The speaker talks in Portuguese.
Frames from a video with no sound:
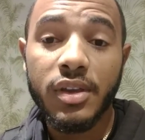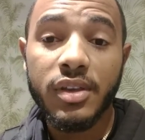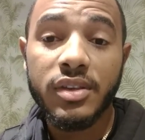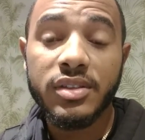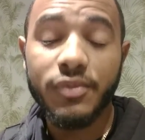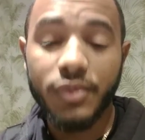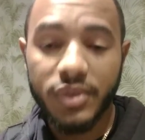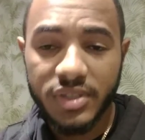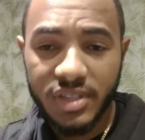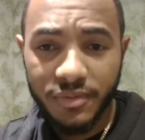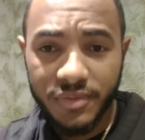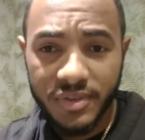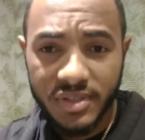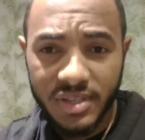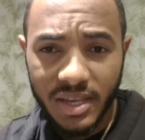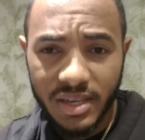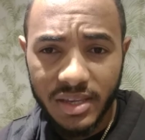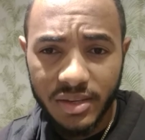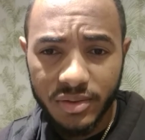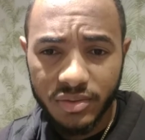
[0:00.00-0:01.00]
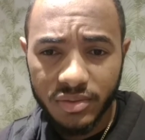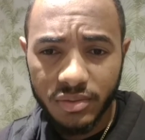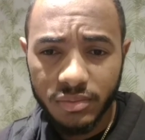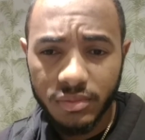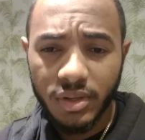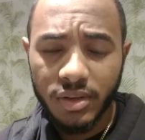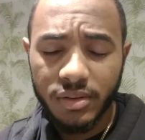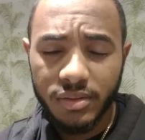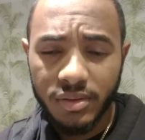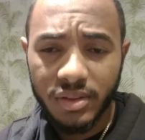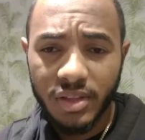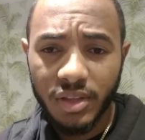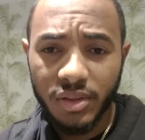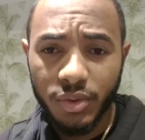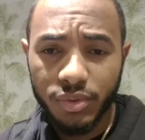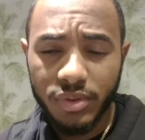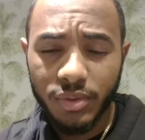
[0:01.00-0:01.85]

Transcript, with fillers: Se você fizer isso, entendeu?